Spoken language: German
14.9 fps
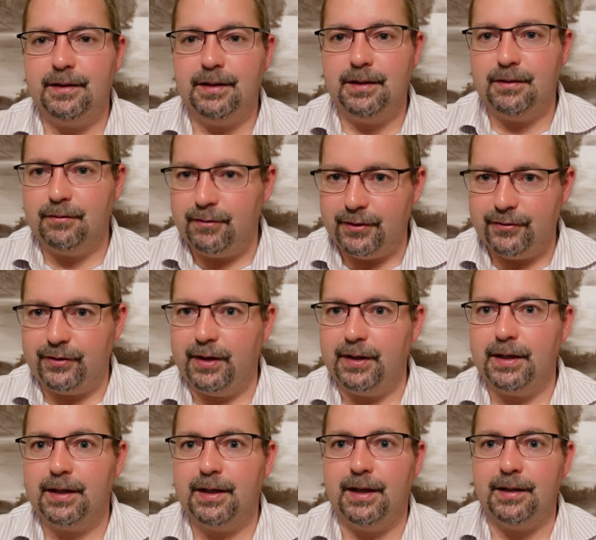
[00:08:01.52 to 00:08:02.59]
die fast
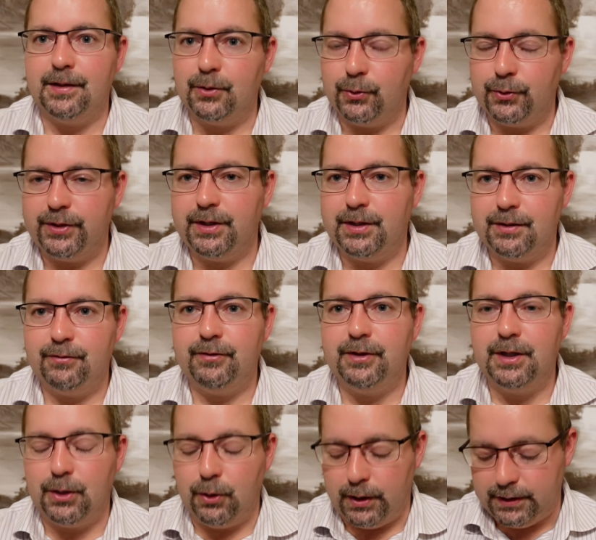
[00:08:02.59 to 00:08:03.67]
jeder kennt und die
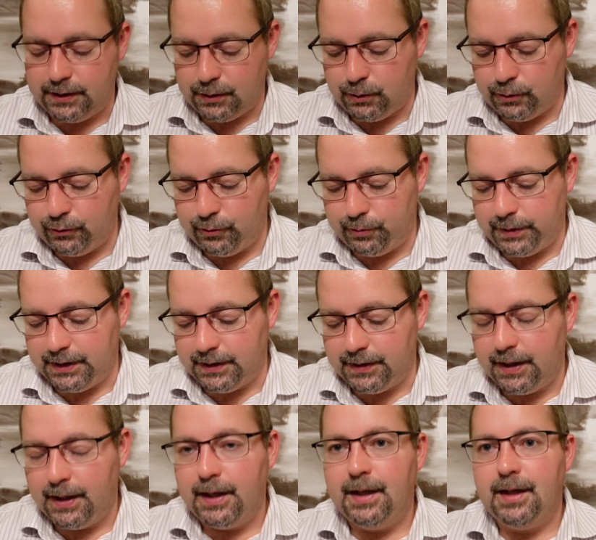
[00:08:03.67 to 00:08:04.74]
viele Leute konsumieren.
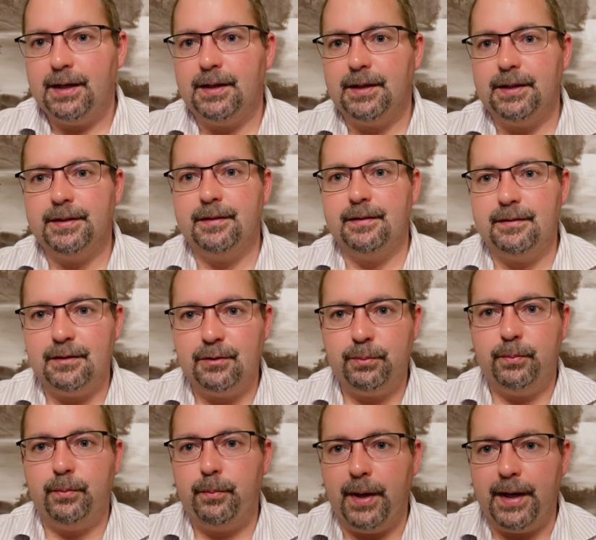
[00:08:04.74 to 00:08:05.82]
Äh, das
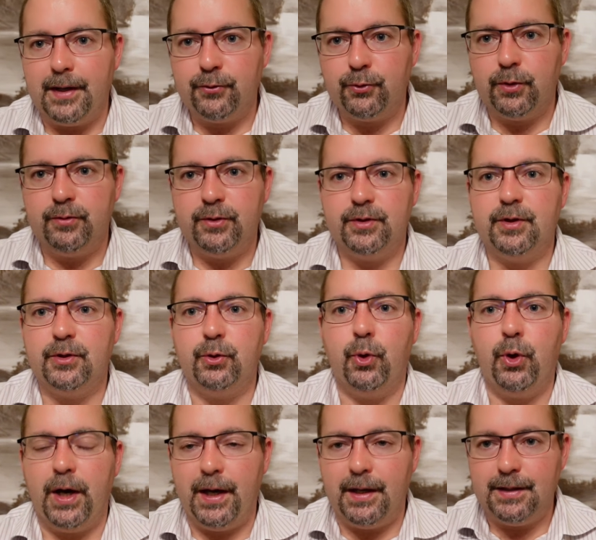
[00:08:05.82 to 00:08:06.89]
ist, Bayersdorf ist da
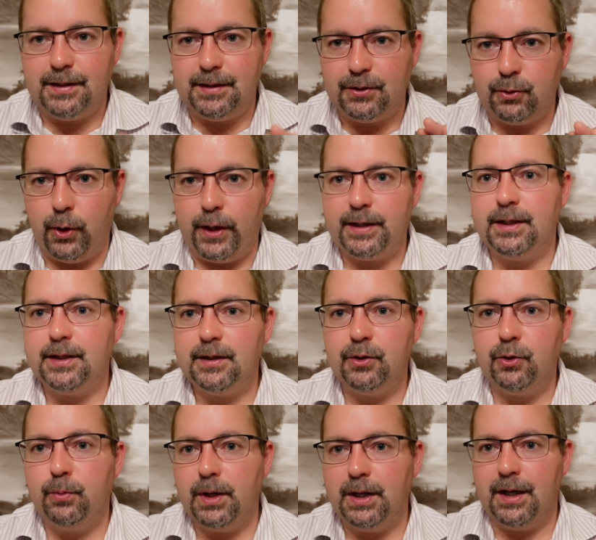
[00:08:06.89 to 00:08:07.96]
doch eine deutliche
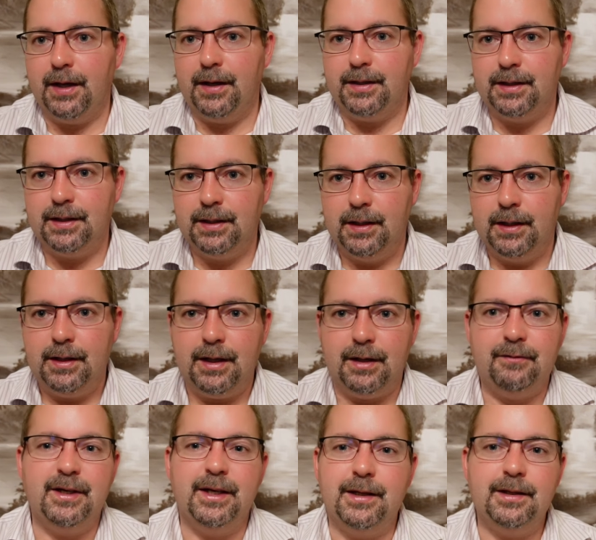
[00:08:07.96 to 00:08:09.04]
Nummer kleiner,
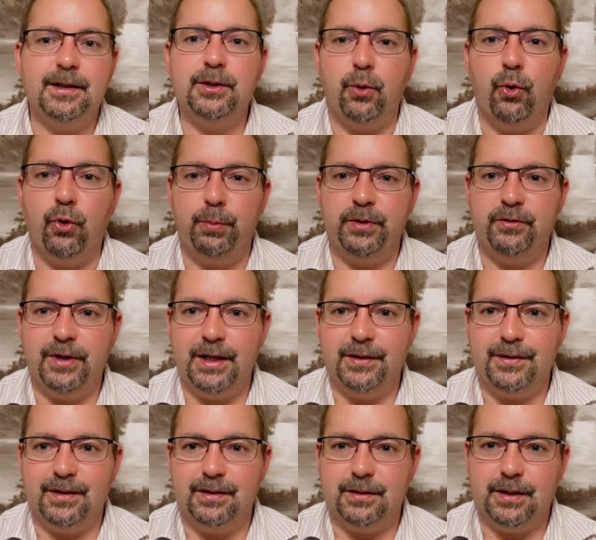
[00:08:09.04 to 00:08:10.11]
aber ähnlich hoch
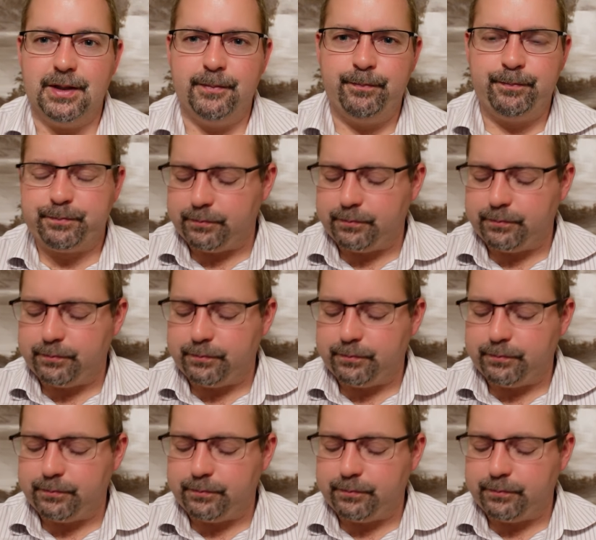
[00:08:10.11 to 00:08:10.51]
bewertet. Ja.